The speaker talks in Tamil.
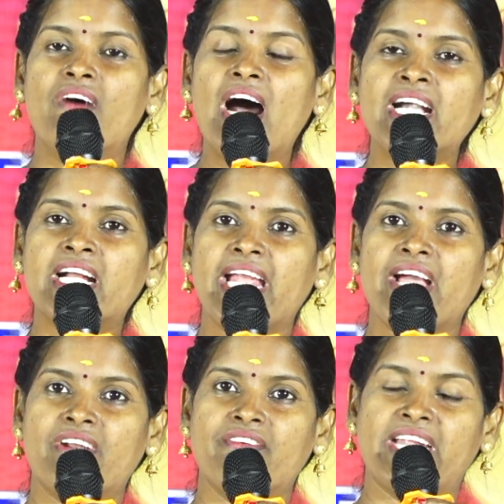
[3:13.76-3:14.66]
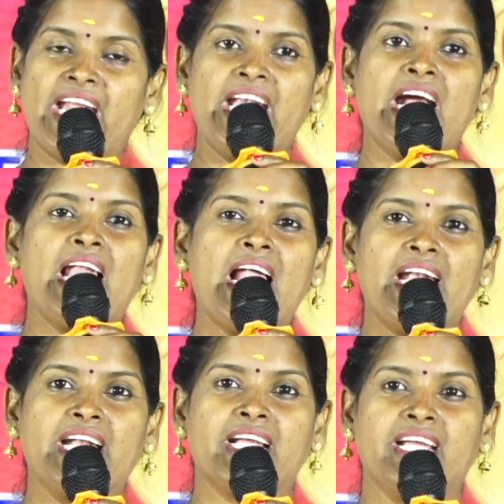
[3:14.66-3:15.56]
வாழ்க்கை அவரவர்
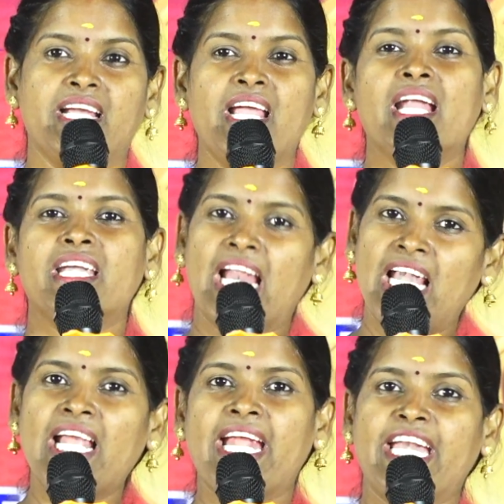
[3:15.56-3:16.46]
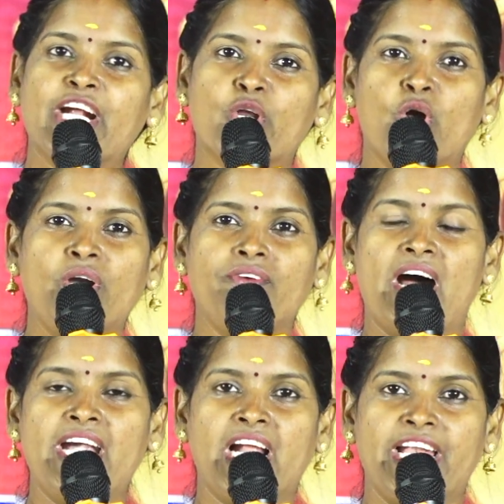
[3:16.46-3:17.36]
எண்ணங்களால் அழகு நல்ல எண்ணங்களோடு
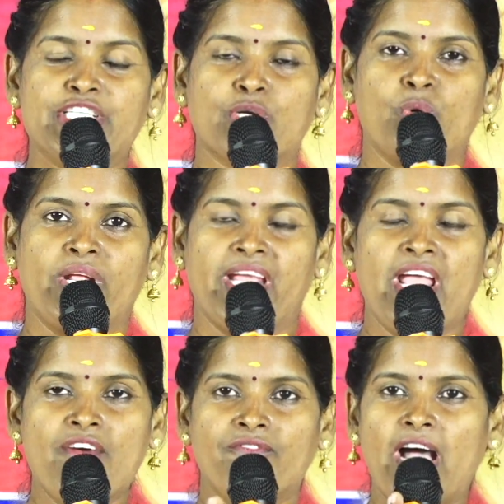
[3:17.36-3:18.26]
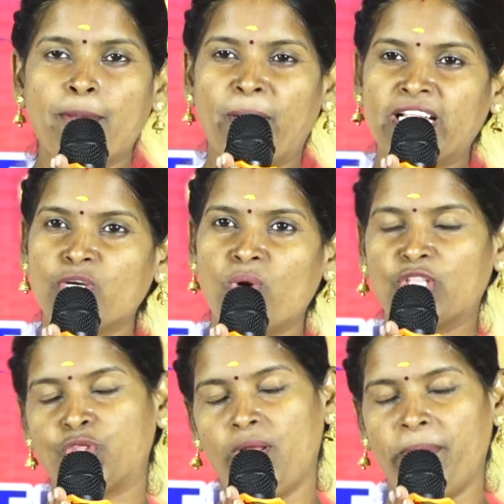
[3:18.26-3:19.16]
வாழுங்கள் என்று கூறி வாய்ப்பளித்து
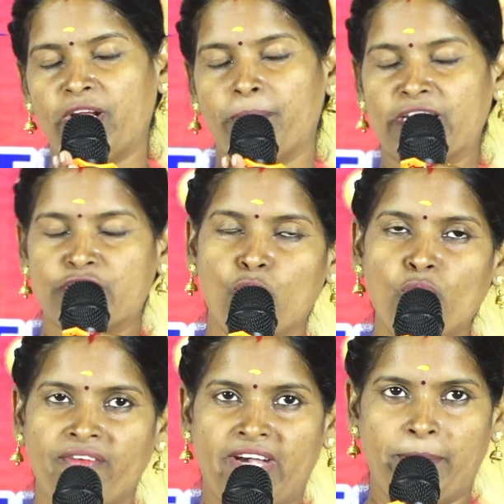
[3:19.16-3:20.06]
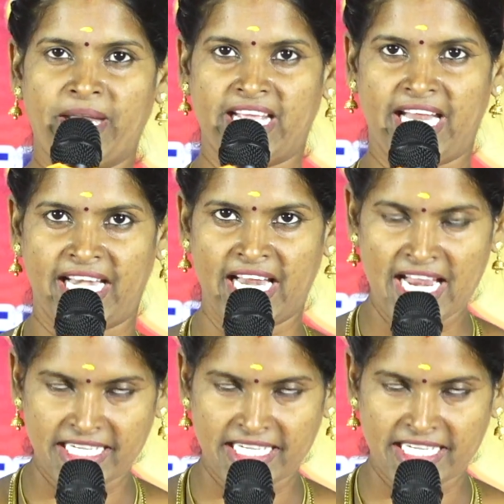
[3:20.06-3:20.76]
உங்கள் அத்துணை பேருக்கும் நன்றி கூறி விடைபெறுகிறேன்